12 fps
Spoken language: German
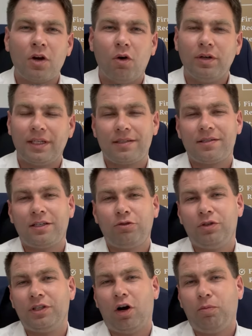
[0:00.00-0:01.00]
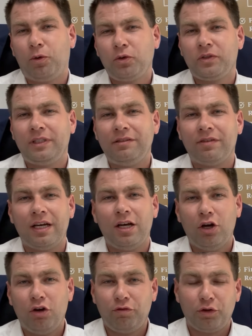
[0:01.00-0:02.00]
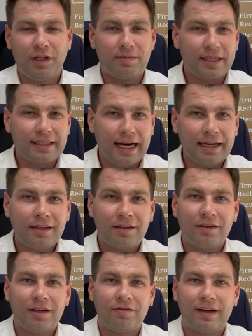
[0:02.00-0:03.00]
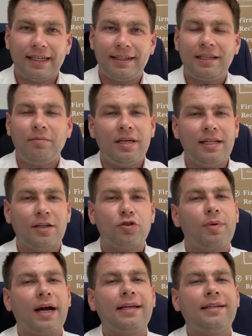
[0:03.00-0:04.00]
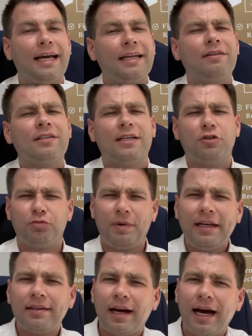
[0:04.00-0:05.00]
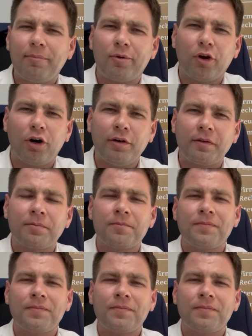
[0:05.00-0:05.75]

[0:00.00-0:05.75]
Und das ist natürlich auch positiv für den Mandanten, weil der Termin entsprechend etwas entspannter abläuft,